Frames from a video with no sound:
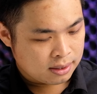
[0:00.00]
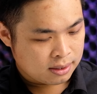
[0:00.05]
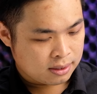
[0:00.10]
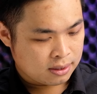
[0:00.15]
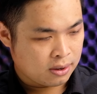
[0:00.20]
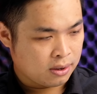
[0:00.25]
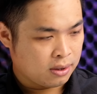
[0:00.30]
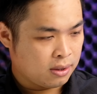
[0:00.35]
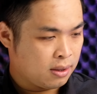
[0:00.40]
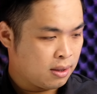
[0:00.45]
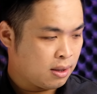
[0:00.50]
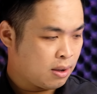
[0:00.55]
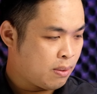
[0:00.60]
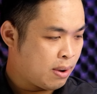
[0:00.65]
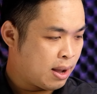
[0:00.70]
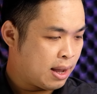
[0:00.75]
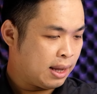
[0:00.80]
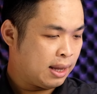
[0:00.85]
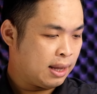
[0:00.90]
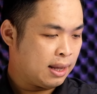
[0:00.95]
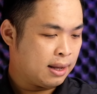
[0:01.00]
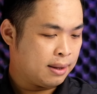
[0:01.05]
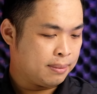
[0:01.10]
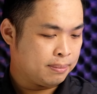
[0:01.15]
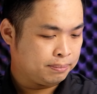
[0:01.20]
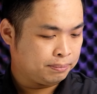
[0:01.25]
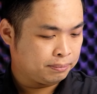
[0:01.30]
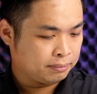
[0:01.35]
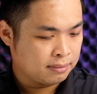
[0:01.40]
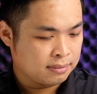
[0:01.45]
rồi ngoài à,
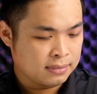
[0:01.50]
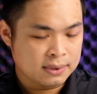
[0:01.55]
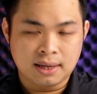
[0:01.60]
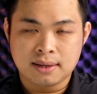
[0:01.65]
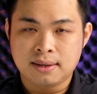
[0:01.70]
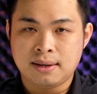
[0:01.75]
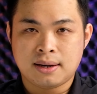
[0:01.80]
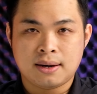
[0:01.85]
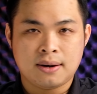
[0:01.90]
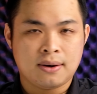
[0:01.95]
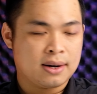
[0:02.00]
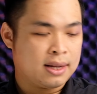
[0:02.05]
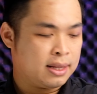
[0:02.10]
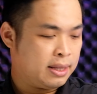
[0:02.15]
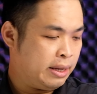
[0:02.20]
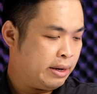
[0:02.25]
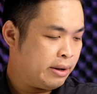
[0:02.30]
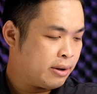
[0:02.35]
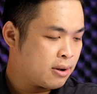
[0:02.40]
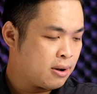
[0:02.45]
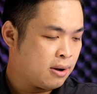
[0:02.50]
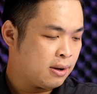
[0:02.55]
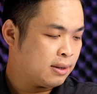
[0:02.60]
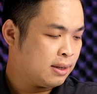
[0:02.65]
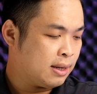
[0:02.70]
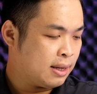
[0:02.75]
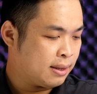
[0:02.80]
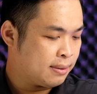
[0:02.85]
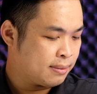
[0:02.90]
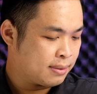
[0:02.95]
những cái đó ra thì nó
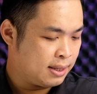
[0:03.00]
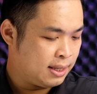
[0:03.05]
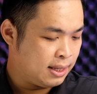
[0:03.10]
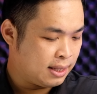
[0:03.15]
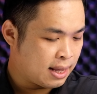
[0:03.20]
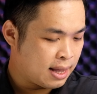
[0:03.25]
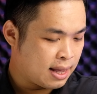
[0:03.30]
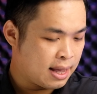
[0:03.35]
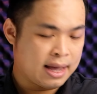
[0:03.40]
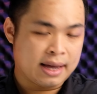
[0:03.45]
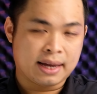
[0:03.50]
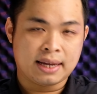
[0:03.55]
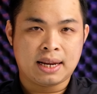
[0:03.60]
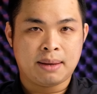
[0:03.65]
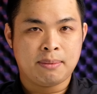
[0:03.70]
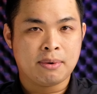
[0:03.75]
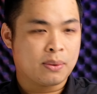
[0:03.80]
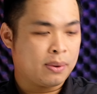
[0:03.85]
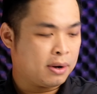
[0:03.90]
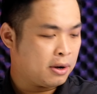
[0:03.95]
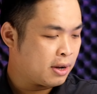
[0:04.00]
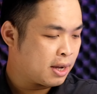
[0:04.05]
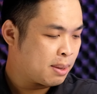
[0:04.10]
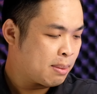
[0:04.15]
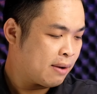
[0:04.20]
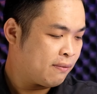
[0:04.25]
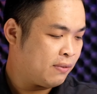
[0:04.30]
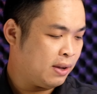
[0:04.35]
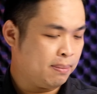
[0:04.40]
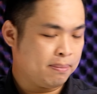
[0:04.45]
còn là cái gì ta à khi nãy mình quên nói cái
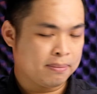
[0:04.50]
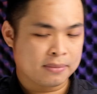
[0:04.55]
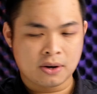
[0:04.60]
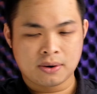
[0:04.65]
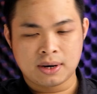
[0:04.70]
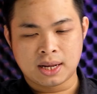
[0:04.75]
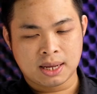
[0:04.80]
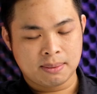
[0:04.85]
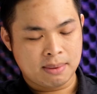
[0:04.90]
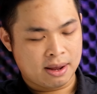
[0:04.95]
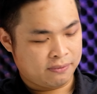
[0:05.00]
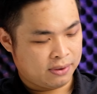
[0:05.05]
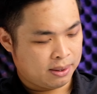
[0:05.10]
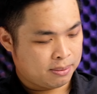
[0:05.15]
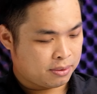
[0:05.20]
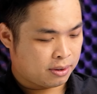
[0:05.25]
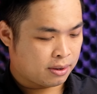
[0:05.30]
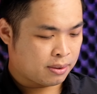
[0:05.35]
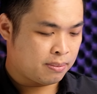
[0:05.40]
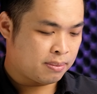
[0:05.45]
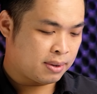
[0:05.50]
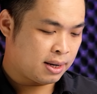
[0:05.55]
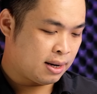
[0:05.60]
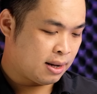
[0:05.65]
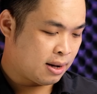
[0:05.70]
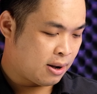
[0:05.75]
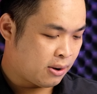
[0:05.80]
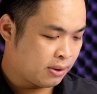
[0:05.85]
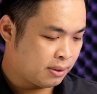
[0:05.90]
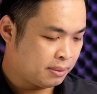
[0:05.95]
bàn phím con này cái bàn phím của nó cũng rất
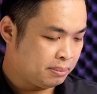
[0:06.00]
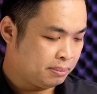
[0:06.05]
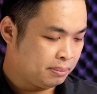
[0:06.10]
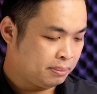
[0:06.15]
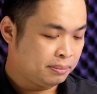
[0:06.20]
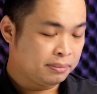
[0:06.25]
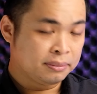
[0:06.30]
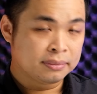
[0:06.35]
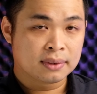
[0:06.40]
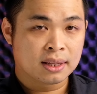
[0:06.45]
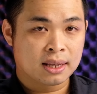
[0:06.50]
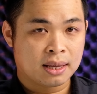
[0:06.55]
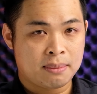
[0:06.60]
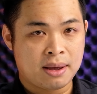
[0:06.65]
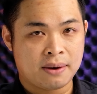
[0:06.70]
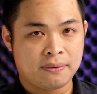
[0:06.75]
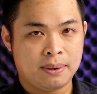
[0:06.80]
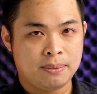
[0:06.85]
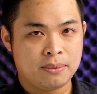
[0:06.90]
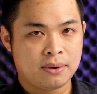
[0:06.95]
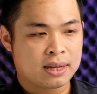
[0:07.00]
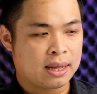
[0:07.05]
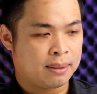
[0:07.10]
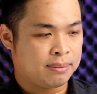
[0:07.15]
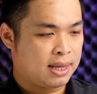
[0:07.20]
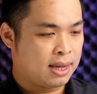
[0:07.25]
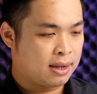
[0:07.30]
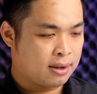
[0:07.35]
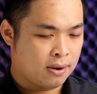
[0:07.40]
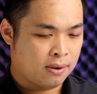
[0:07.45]
là ngon cái bàn phím nó
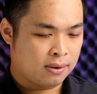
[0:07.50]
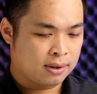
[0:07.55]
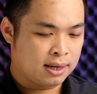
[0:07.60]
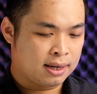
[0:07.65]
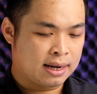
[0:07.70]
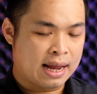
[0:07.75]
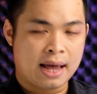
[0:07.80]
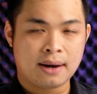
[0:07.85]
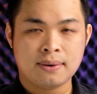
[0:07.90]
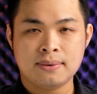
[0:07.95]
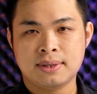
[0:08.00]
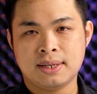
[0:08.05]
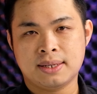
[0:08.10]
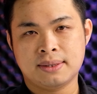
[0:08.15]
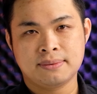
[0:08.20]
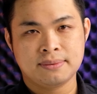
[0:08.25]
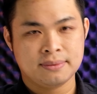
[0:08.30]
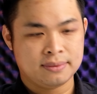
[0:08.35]
cảm giác gõ rất là đã luôn nha